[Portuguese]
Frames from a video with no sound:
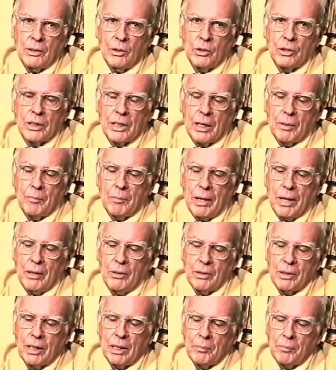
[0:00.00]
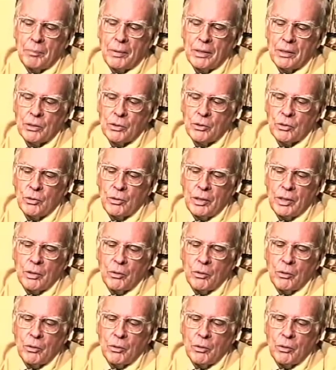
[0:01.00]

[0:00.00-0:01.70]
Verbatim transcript: no trabalho que a pessoa